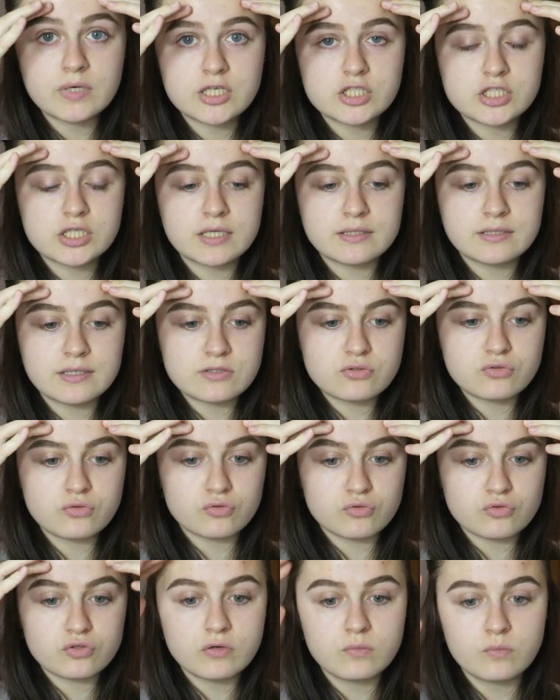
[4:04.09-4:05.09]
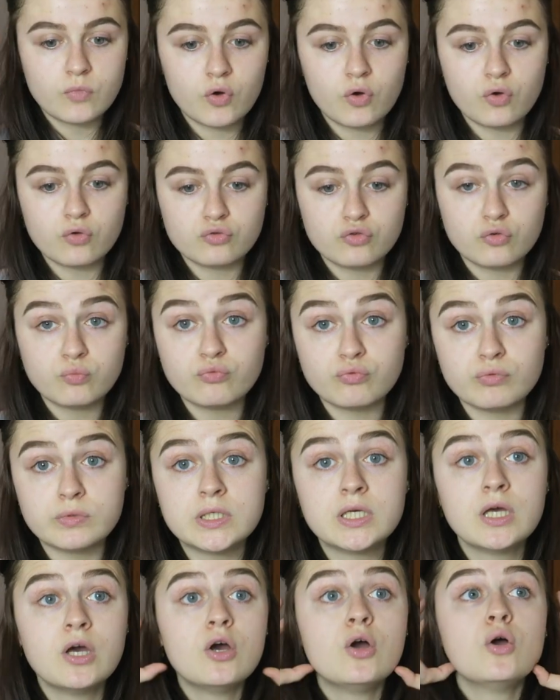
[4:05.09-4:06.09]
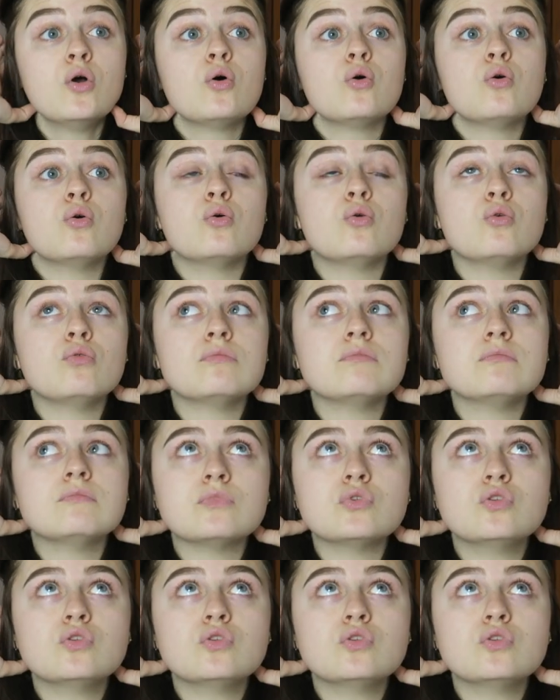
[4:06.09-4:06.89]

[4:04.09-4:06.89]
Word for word: Là, je la teste seulement depuis euh,